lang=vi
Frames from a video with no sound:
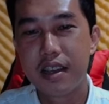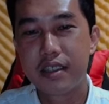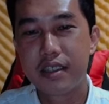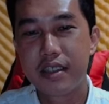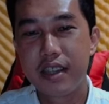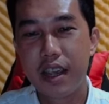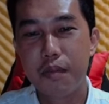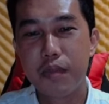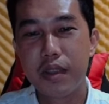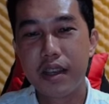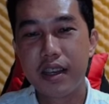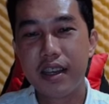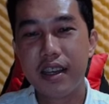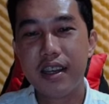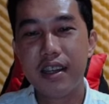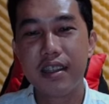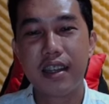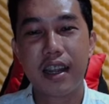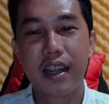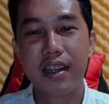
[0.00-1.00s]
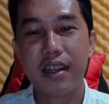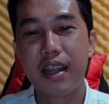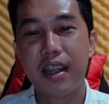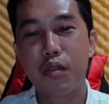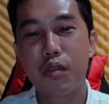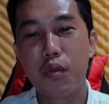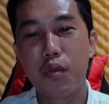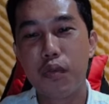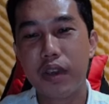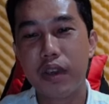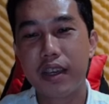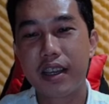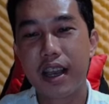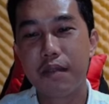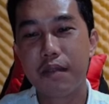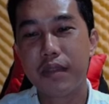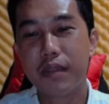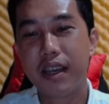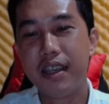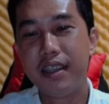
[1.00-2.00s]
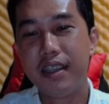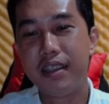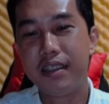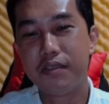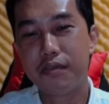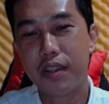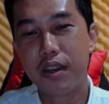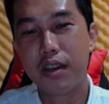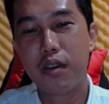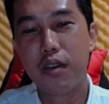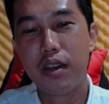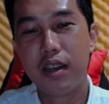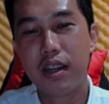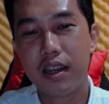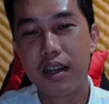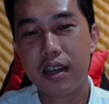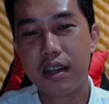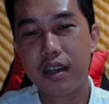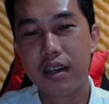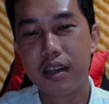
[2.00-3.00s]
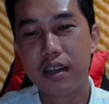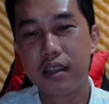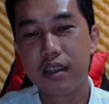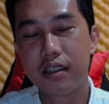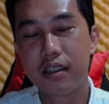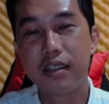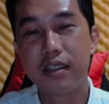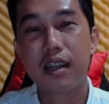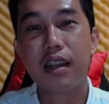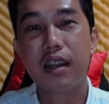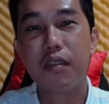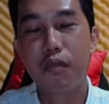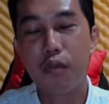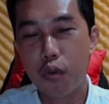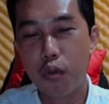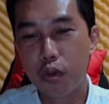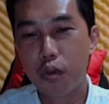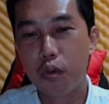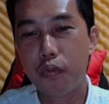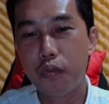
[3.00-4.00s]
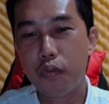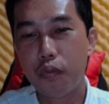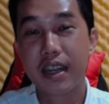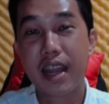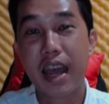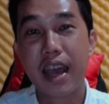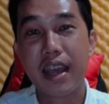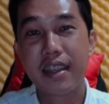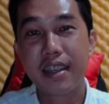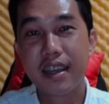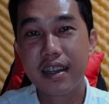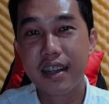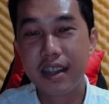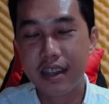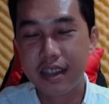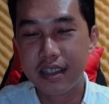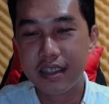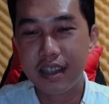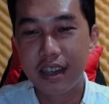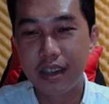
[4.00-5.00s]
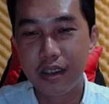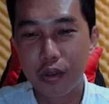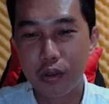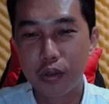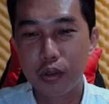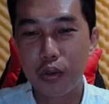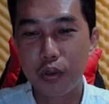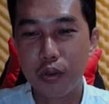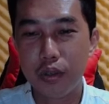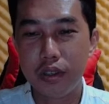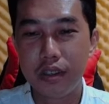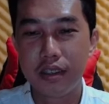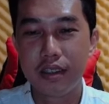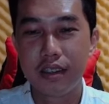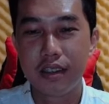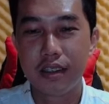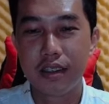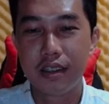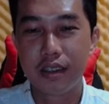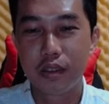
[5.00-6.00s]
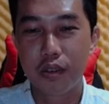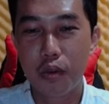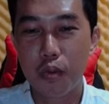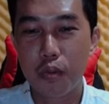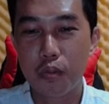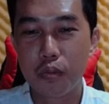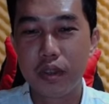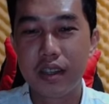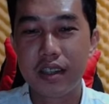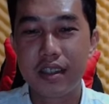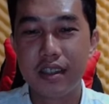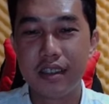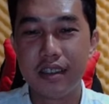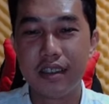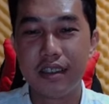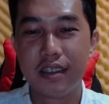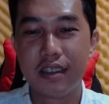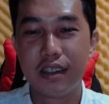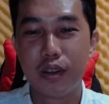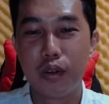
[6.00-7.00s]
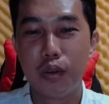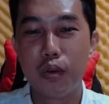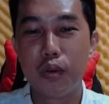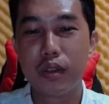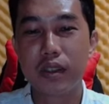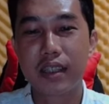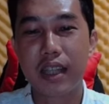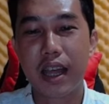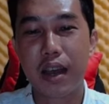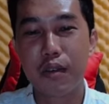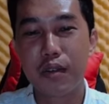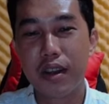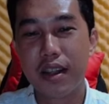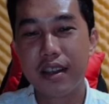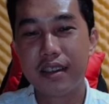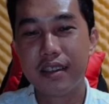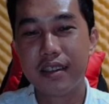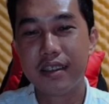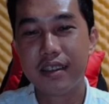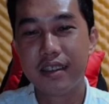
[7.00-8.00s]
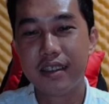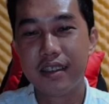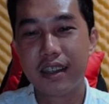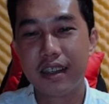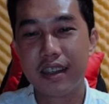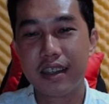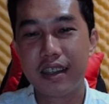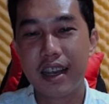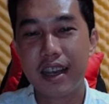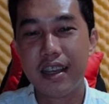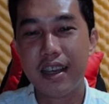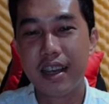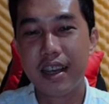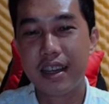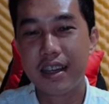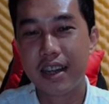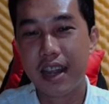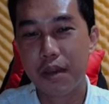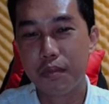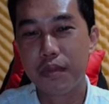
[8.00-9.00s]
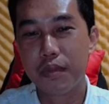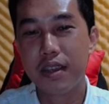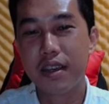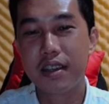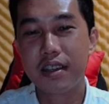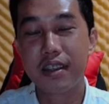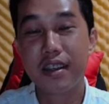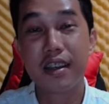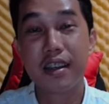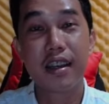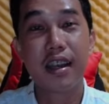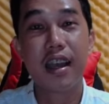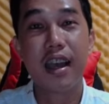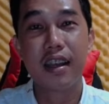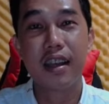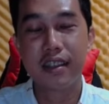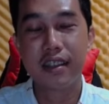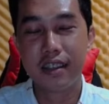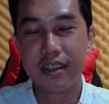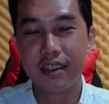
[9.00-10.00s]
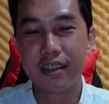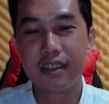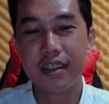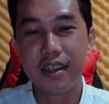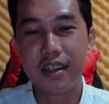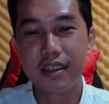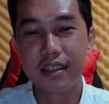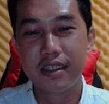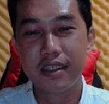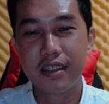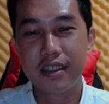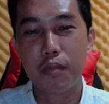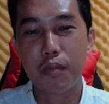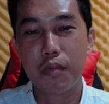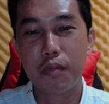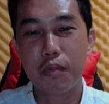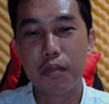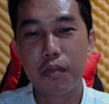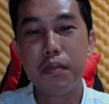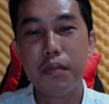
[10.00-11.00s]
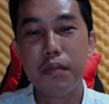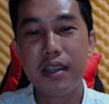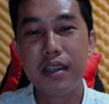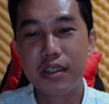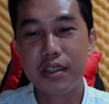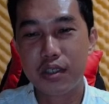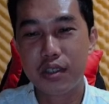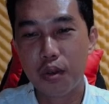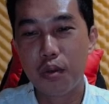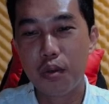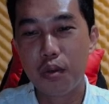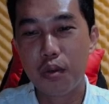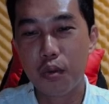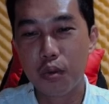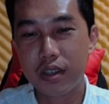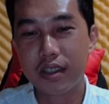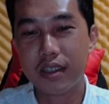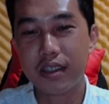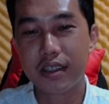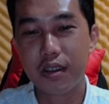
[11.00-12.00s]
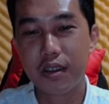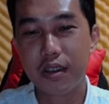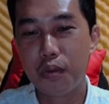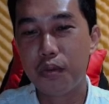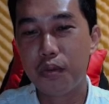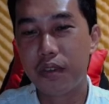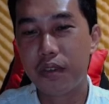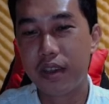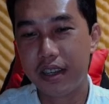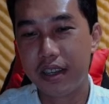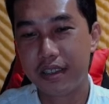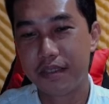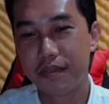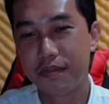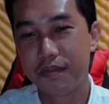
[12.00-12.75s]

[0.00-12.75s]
xem những cái hình ảnh này quý vị cảm thấy phải nói là rất là vui quý vị tại gia đình xanh độc chuối cùng với Cường luôn tạo nên những cái à, đẹp nhất, những cái ấn tượng nhất trong mỗi mini show của Cường đó quý vị